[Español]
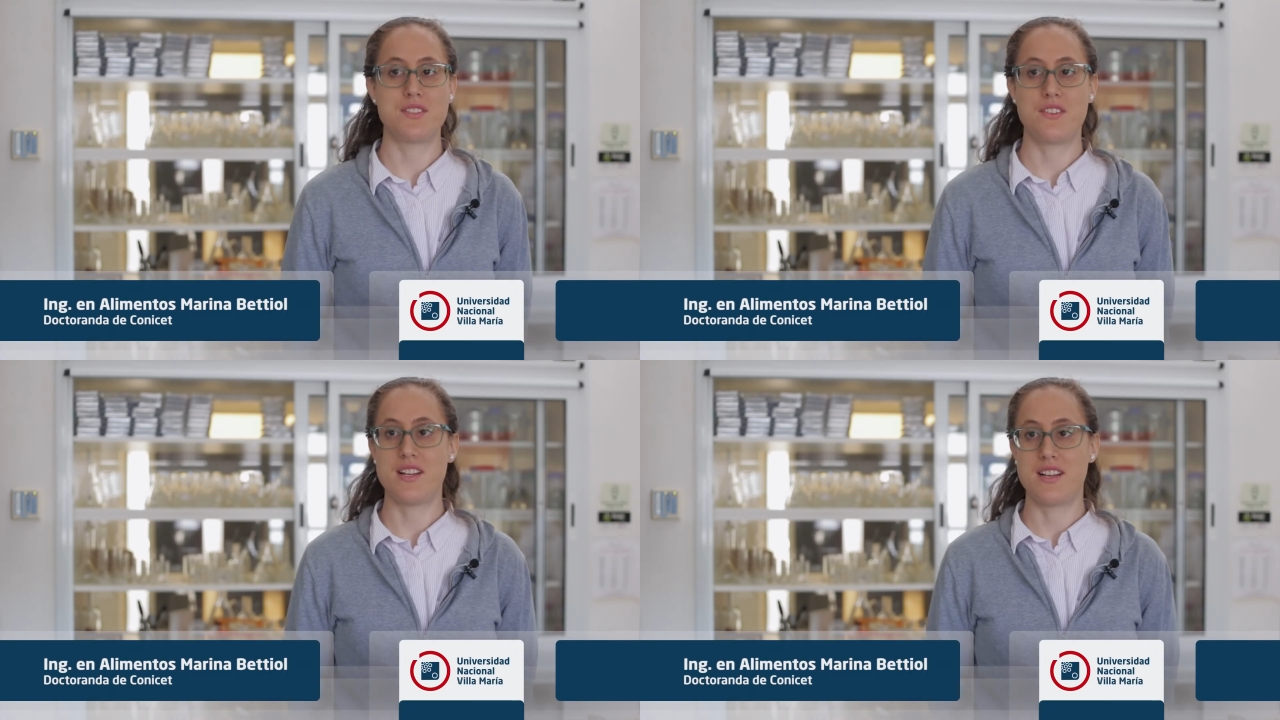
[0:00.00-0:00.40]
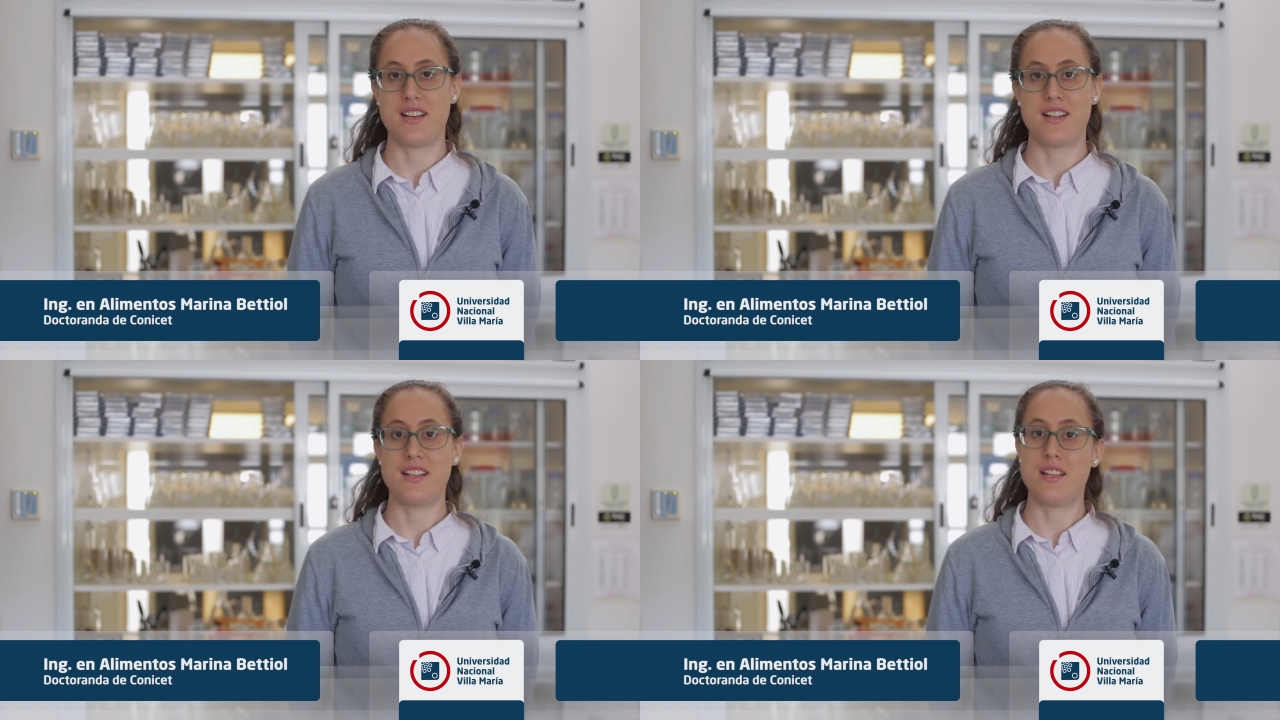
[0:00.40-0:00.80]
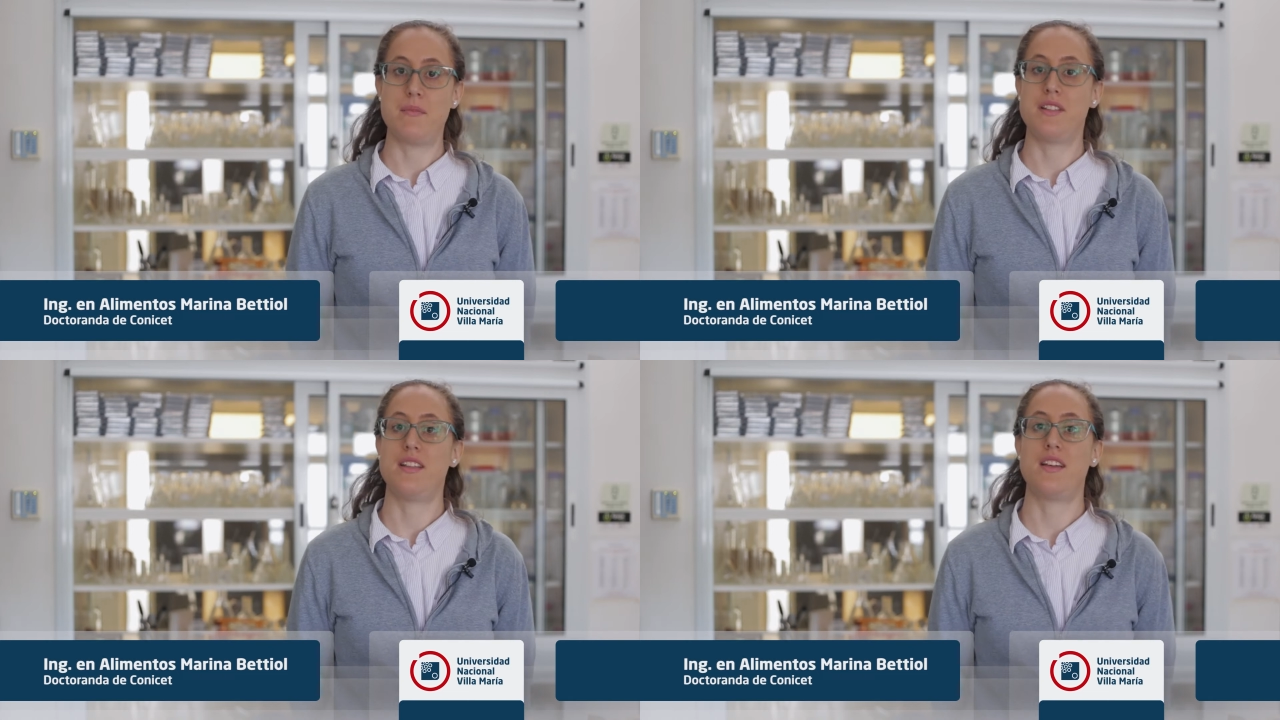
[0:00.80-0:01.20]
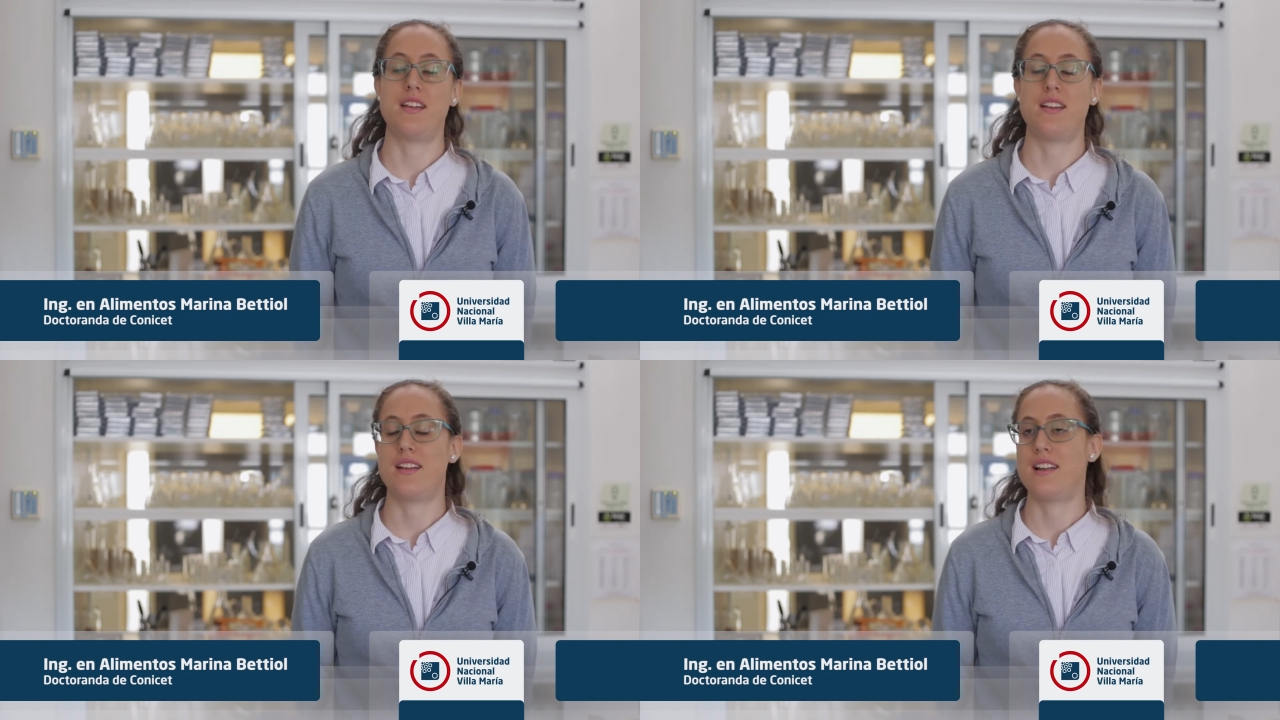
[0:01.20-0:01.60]
zona
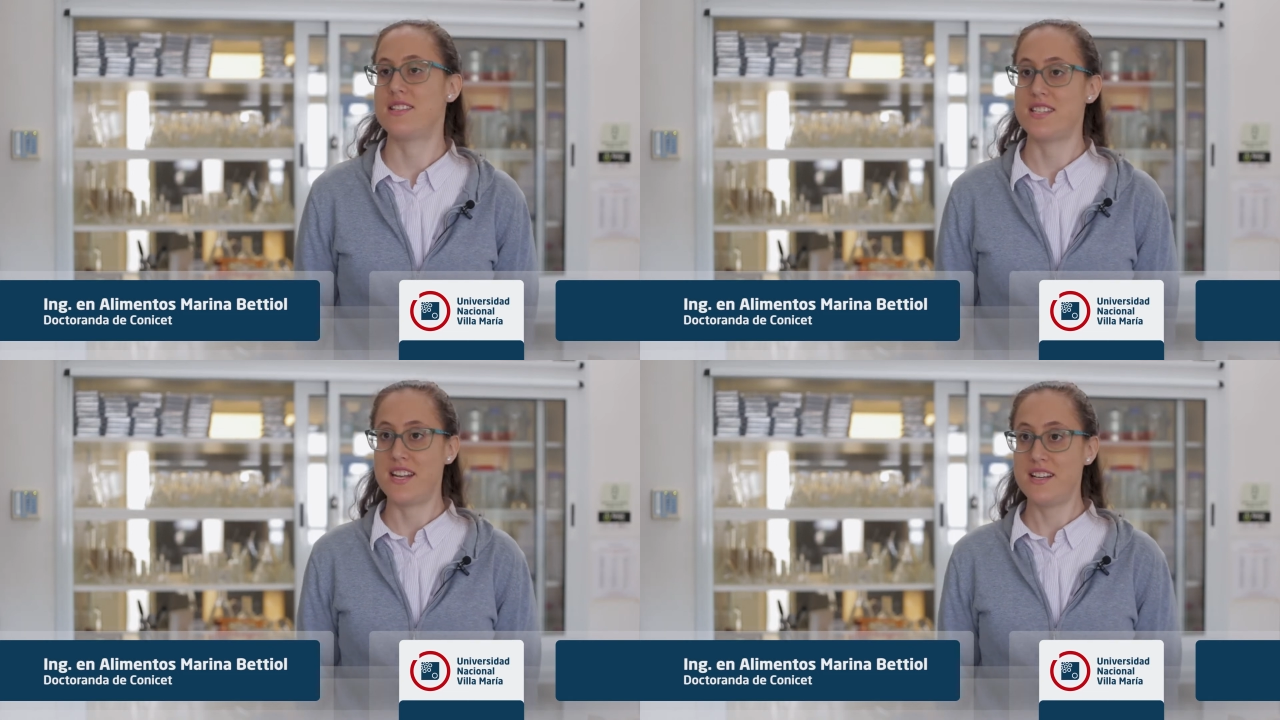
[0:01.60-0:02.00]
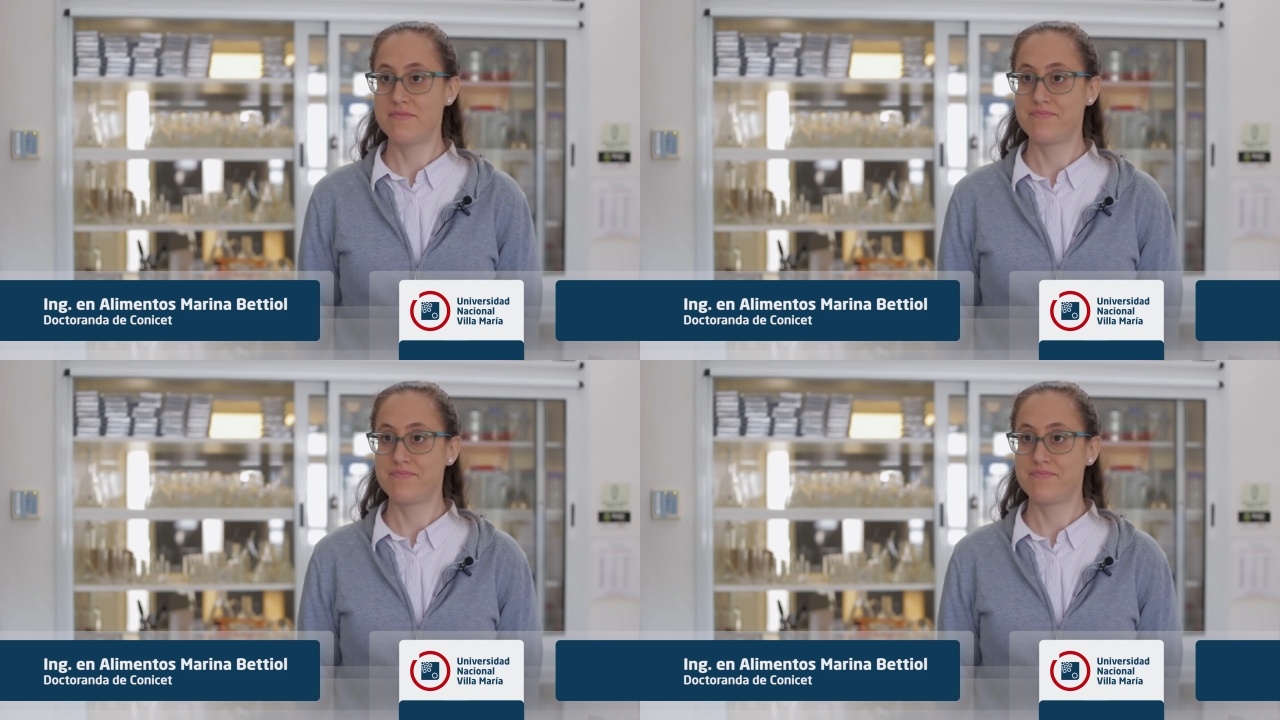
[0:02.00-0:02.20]
netamente lechera